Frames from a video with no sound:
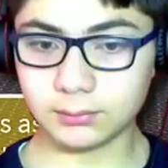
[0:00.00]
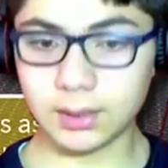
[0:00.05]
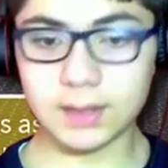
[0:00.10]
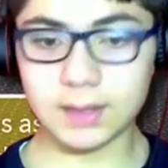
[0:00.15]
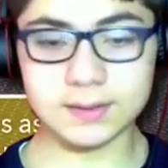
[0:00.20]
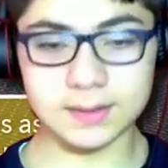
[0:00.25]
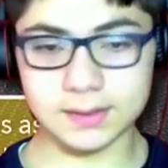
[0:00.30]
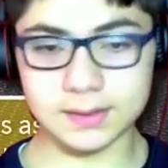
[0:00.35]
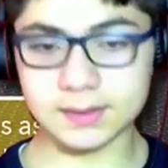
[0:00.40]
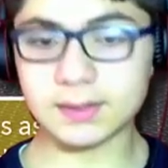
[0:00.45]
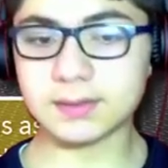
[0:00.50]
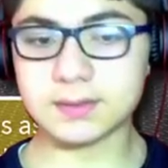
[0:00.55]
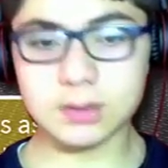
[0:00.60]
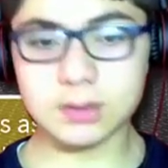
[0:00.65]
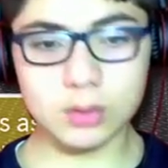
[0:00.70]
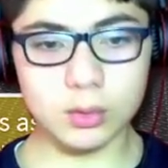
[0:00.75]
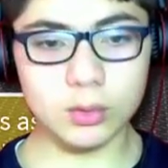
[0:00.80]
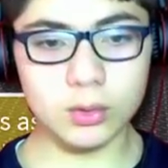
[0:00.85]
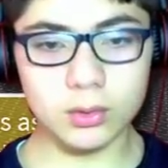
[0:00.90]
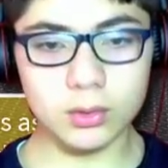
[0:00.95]
Neyse işte
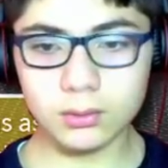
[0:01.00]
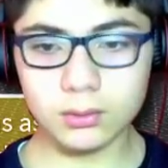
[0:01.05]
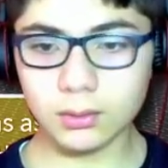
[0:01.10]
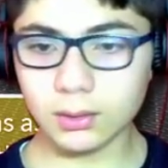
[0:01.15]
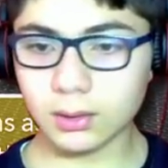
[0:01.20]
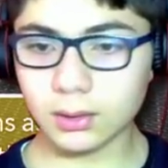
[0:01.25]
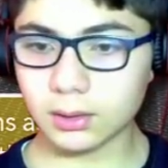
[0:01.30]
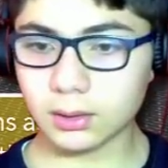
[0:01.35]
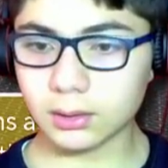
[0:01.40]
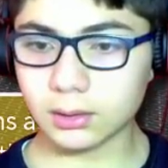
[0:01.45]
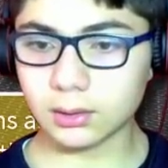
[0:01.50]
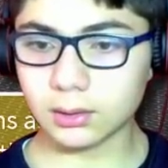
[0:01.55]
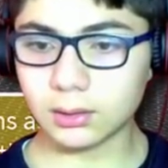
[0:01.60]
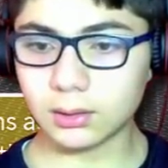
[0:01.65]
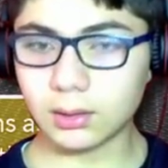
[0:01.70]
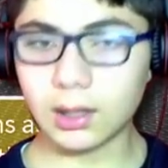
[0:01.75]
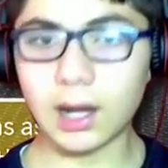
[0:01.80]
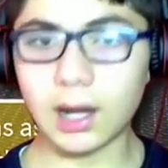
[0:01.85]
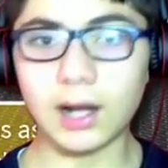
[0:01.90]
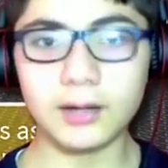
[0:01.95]
siz okuyun. E,
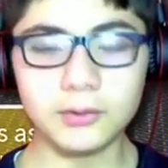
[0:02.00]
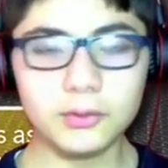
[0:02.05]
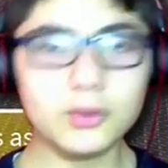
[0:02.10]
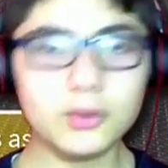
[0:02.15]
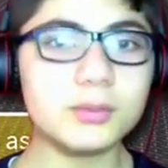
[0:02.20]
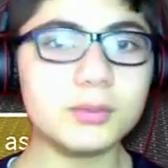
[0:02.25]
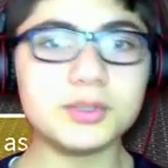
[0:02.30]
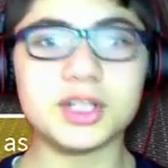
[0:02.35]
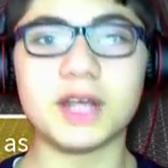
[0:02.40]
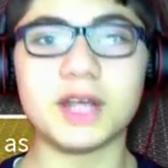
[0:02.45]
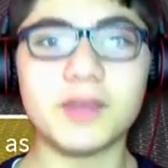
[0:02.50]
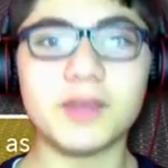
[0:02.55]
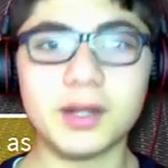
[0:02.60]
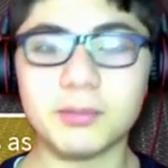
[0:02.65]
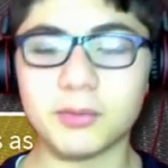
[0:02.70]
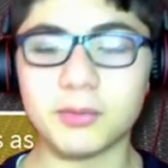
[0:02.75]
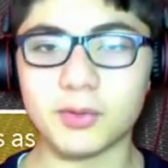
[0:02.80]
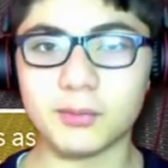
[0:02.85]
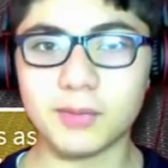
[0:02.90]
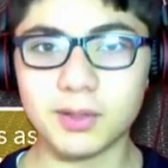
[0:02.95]
anlıyorum
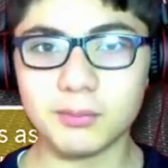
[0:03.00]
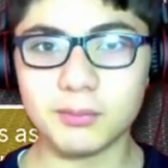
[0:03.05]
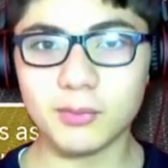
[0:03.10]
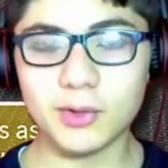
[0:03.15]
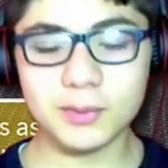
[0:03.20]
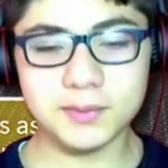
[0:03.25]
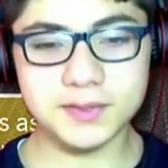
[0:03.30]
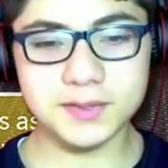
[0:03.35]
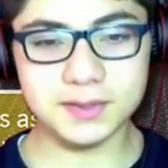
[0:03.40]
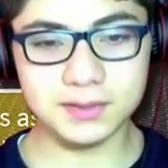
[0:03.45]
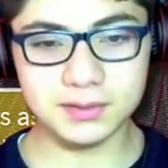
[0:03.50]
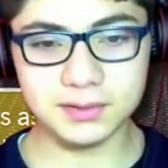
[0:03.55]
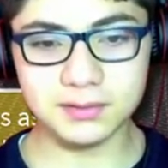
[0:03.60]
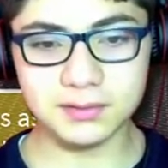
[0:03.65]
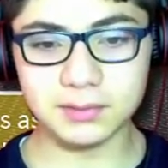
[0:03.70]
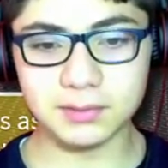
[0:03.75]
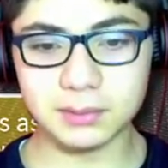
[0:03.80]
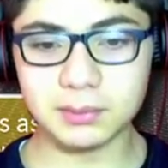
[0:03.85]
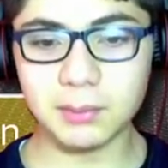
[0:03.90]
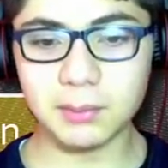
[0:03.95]
çeviremiyorum. Benim böyle bir
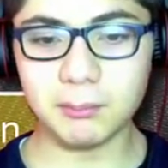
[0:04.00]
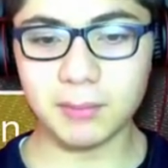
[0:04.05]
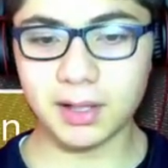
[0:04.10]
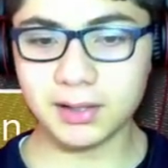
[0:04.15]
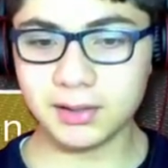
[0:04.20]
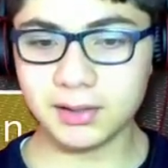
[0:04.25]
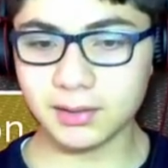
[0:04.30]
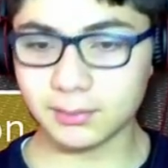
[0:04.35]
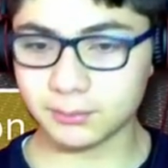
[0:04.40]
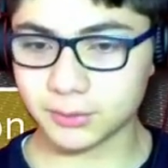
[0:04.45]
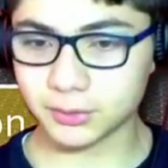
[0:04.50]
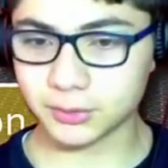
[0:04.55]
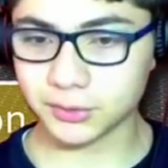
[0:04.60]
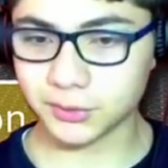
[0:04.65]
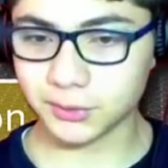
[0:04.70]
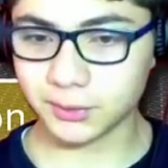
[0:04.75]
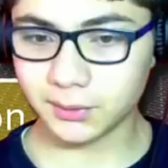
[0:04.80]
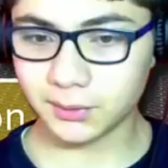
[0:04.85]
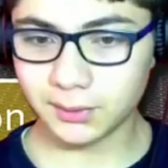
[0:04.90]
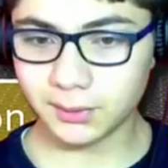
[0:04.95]
sıkıntım var. Ben manyağım
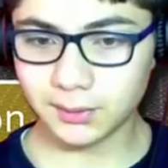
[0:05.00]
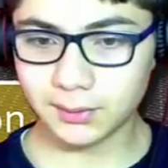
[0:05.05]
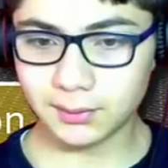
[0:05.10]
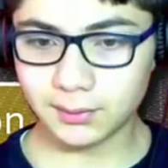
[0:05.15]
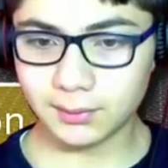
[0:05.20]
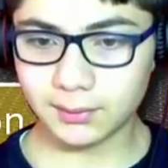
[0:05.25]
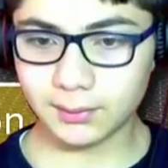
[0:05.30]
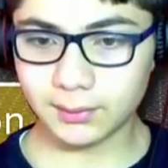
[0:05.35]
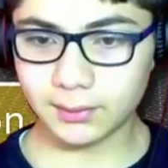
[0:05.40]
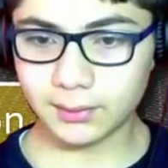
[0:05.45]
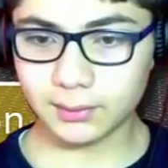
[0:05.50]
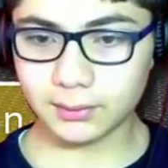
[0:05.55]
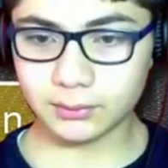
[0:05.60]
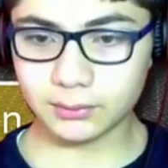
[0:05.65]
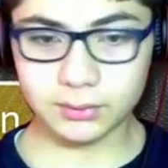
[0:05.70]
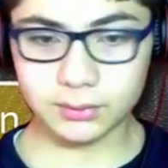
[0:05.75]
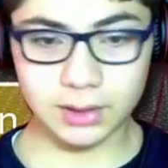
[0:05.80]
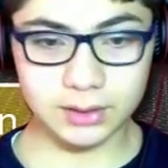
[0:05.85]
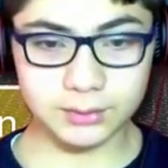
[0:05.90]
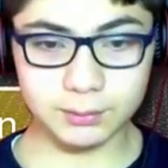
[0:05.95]
çünkü.
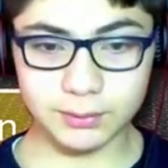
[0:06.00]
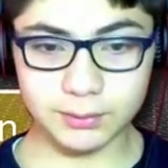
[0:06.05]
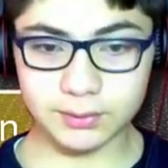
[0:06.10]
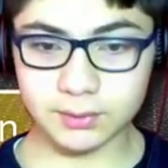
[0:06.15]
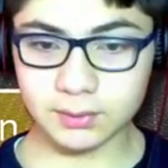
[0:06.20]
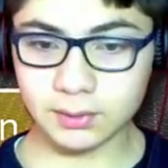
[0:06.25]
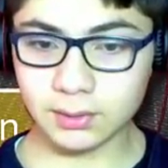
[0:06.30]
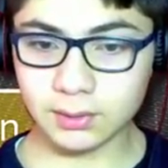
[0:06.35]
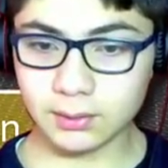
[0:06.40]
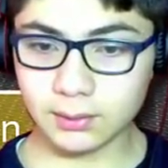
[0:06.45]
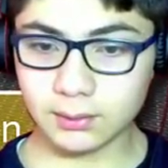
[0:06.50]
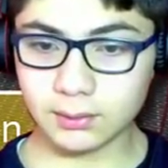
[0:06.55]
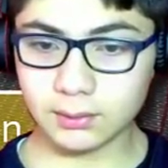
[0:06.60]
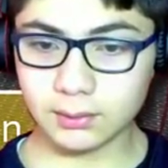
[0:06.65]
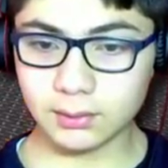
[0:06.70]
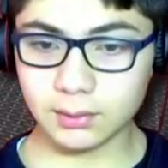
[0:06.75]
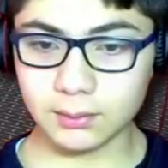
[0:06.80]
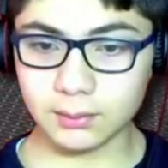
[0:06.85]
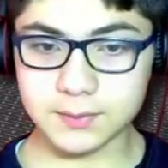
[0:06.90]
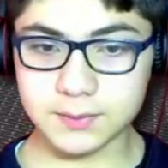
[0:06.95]
Ee, touch button.
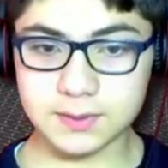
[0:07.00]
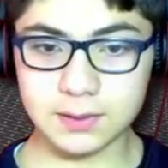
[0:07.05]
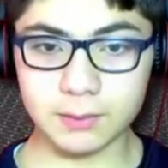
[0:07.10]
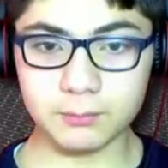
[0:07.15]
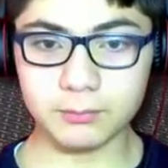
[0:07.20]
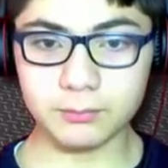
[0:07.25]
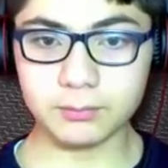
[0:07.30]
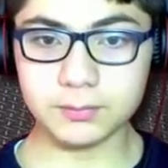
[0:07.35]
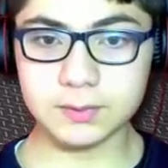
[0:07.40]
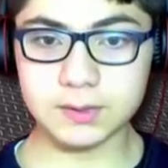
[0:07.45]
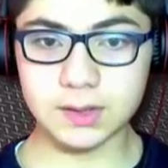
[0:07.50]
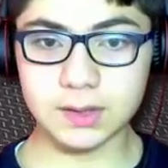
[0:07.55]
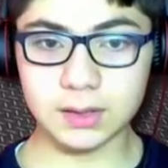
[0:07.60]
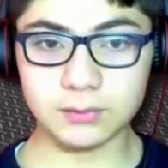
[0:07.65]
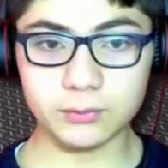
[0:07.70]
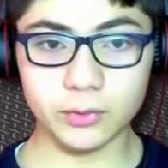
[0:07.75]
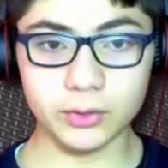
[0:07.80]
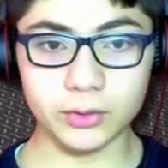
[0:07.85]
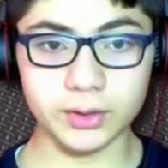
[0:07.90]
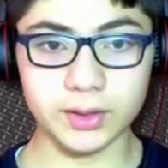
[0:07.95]
Tamam, stop,
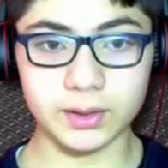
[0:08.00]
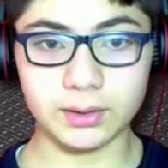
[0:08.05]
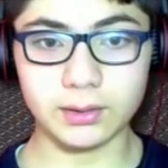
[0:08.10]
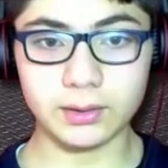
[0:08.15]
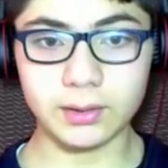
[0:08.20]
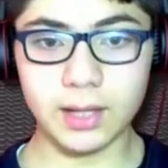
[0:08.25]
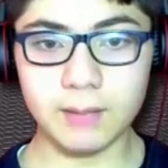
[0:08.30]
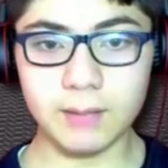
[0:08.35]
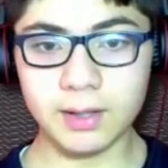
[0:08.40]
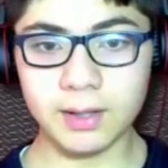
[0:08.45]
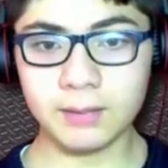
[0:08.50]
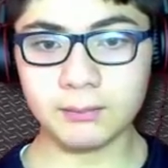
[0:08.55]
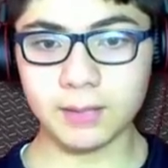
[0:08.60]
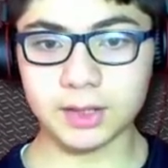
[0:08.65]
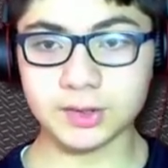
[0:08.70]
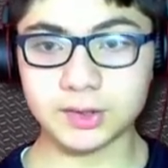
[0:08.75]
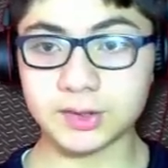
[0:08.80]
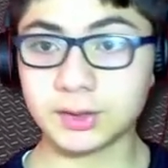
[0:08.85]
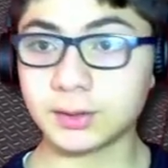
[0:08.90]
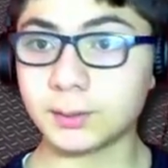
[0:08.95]
start working. Hemen
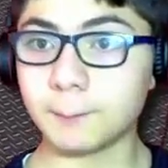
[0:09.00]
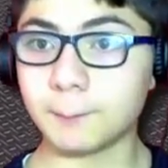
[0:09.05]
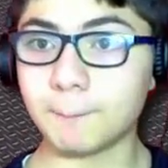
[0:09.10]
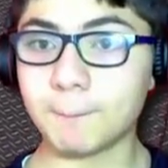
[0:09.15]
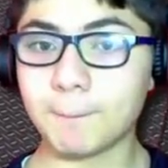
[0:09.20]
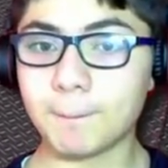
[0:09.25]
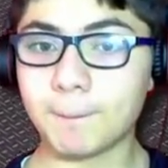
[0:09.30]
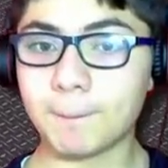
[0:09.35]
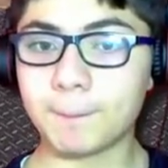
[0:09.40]
başlayalım.